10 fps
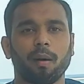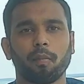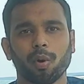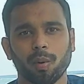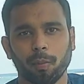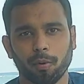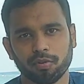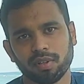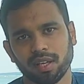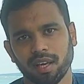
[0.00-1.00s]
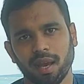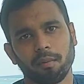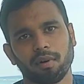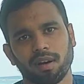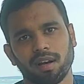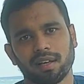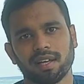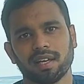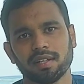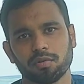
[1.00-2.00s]
পূর্ব প্রস্তুতি কী এবং
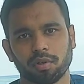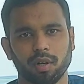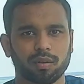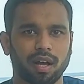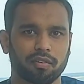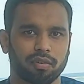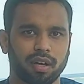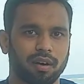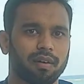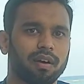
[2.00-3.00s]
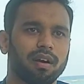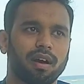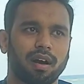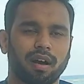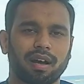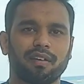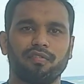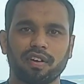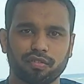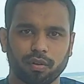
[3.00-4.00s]
কী কী জটিলতা আসলে এখানে
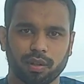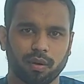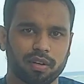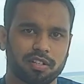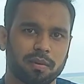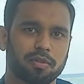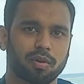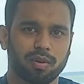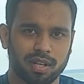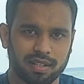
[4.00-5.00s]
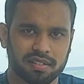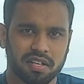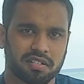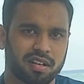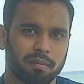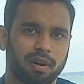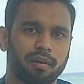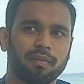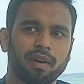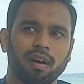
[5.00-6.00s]
ফেস করতে হয় সেই বিষয়গুলো জানতে চেয়েছেন আমরা
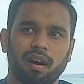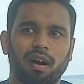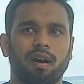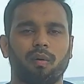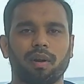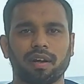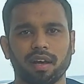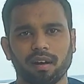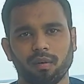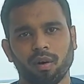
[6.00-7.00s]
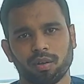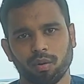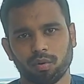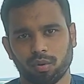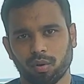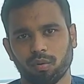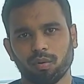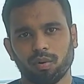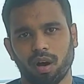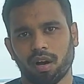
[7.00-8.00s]
অনেকের হয়তো
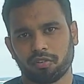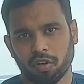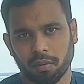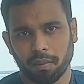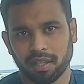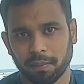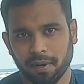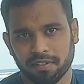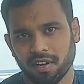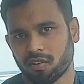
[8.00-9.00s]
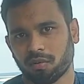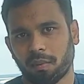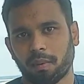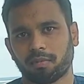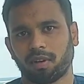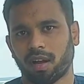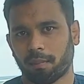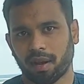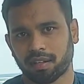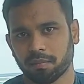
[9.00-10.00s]
উত্তরগুলো সঠিকভাবে দিতে পারছি না এই জন্য ভাবলাম তাহলে
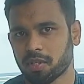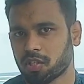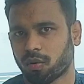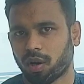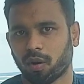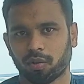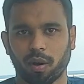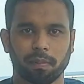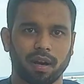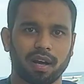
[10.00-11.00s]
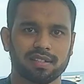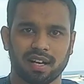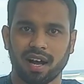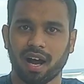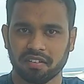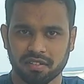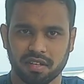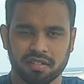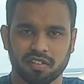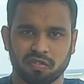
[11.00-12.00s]
আমরা একটি ভিডিও করলে হয়তো আপনারা যারা আসতে
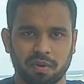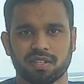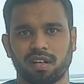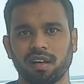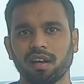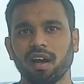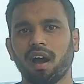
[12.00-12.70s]
যাচ্ছেন স্পেশালি